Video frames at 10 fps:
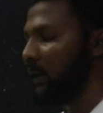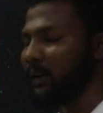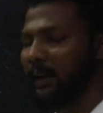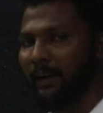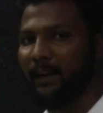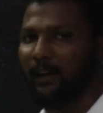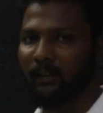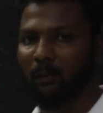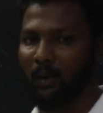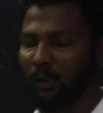வெறும் டென்
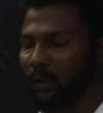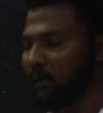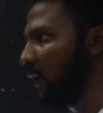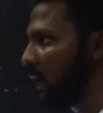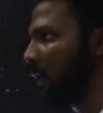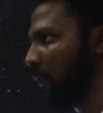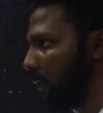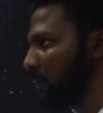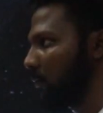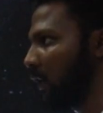டேஸுக்கு மட்டும்தான் அந்த
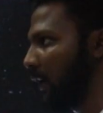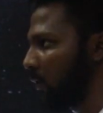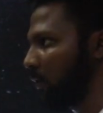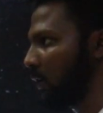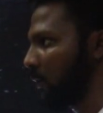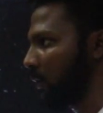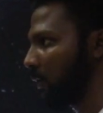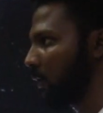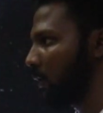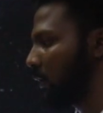ஆஃபர் ஃபார்ட்டி தௌசண்ட் ஆஃபர்
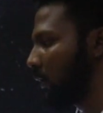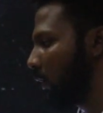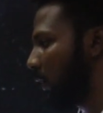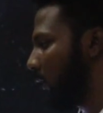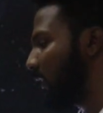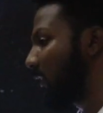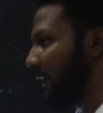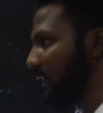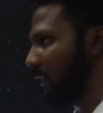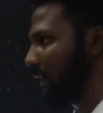
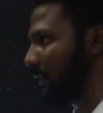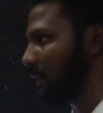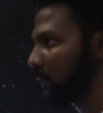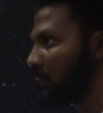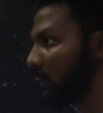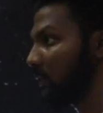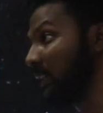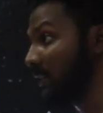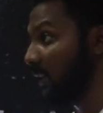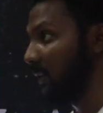சிக்ஸ்டி இன்ச்சஸ்
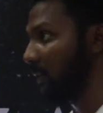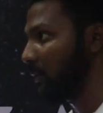சிக்ஸ்டி